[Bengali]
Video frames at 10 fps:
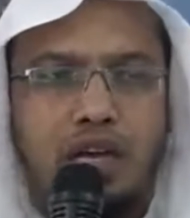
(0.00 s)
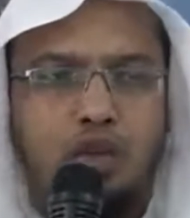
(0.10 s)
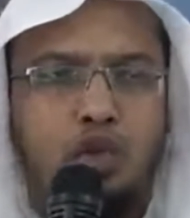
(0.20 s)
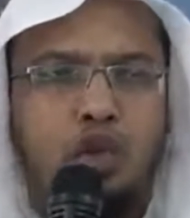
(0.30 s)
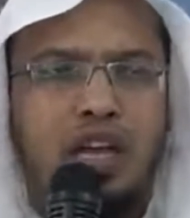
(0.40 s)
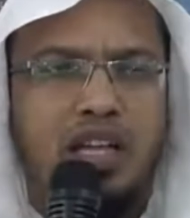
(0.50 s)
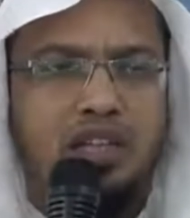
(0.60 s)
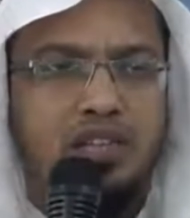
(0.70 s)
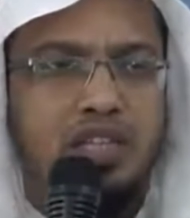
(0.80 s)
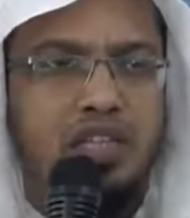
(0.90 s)
আর্থনাদ
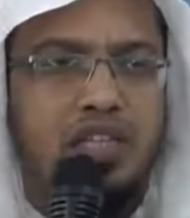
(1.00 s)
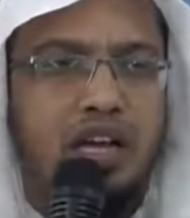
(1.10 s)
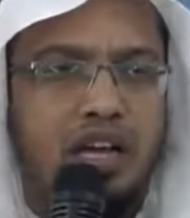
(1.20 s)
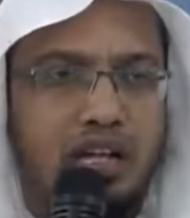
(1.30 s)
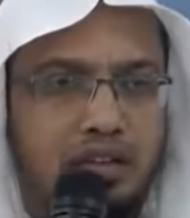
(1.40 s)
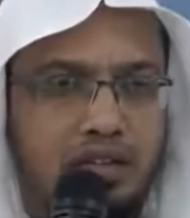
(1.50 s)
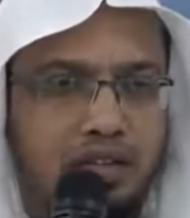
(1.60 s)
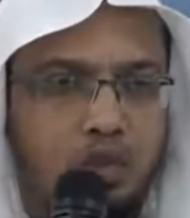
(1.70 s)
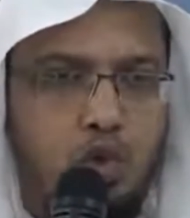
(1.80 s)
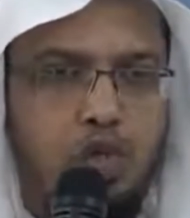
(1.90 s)
চিৎকার
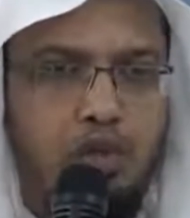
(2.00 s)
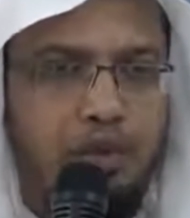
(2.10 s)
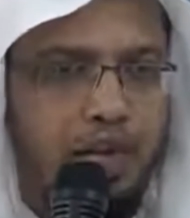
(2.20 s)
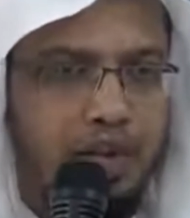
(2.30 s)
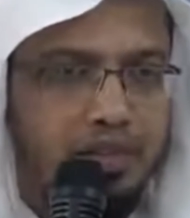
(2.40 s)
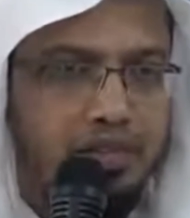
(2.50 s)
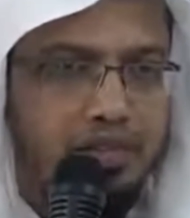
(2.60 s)
শুনতে পেলেন